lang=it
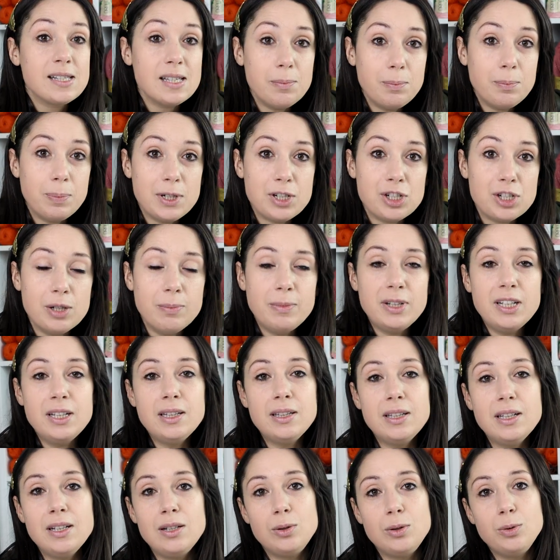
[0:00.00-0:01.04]

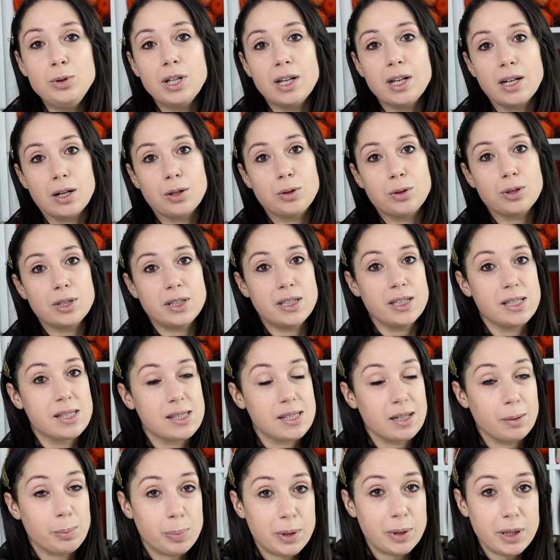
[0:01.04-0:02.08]
Semplicemente l'unica
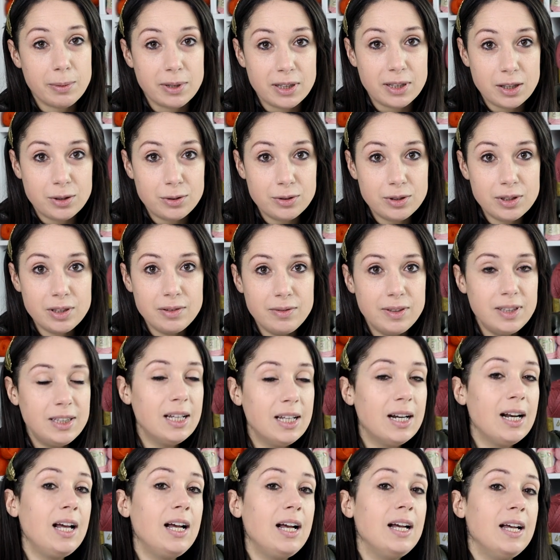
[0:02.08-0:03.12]
accortezza prima di
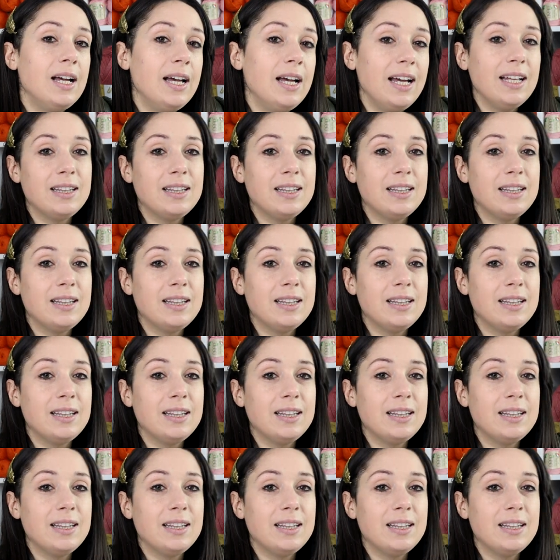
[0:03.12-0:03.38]
condividerla